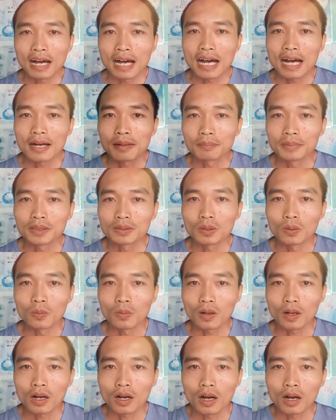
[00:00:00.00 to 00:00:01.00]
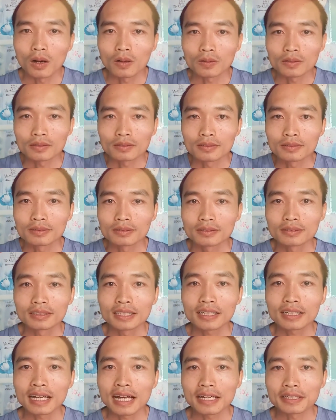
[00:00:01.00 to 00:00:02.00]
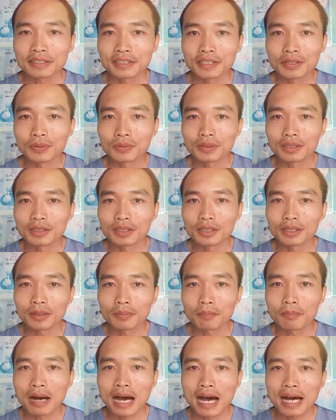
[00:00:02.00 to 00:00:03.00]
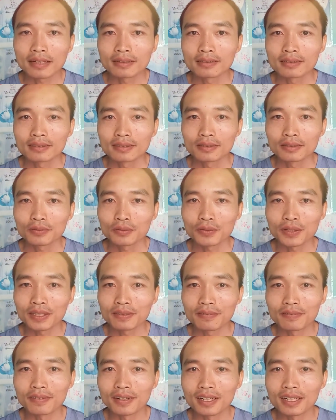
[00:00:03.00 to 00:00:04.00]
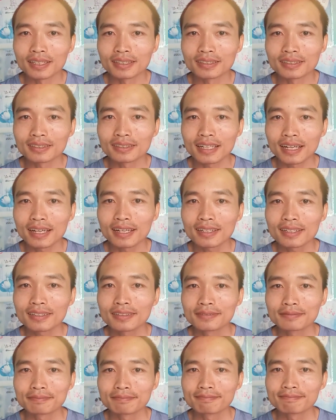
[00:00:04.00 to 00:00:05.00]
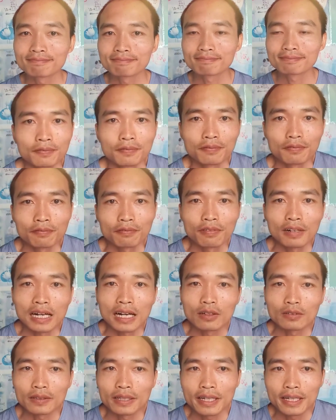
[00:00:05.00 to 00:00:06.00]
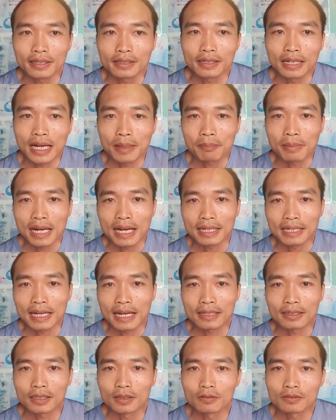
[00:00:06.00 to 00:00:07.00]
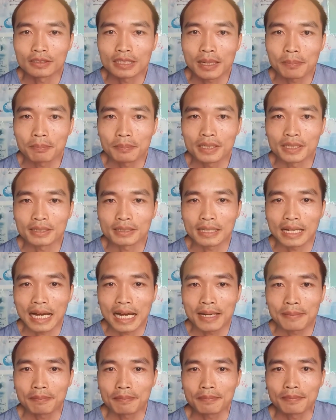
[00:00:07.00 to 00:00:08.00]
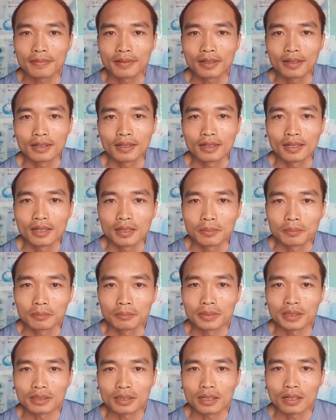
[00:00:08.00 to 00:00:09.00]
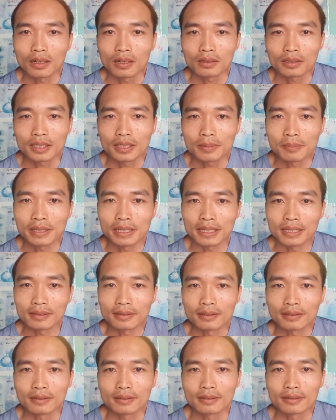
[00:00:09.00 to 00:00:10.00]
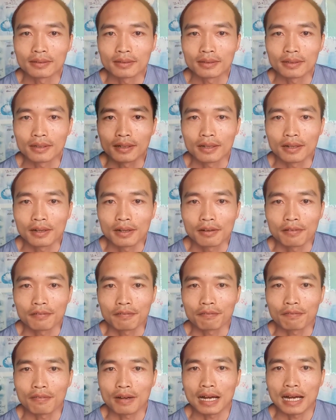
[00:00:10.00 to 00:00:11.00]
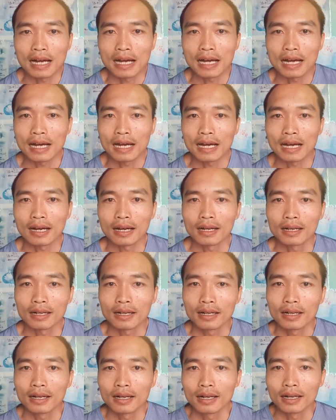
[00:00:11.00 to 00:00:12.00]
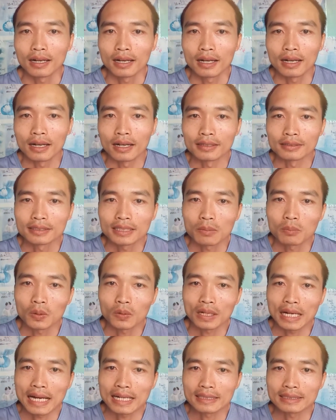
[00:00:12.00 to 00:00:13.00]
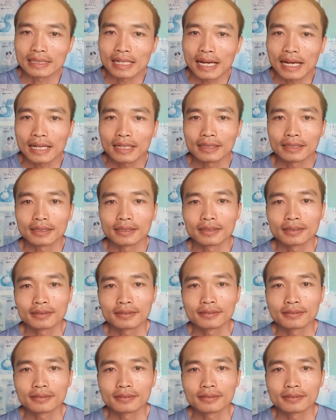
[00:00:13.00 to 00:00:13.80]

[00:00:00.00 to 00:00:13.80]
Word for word: Và mình cũng còn rất là nhiều người bạn tuyệt vời như thế. Vào Tết năm hai không một tám, mình có đi biển và ở trong một làng chài.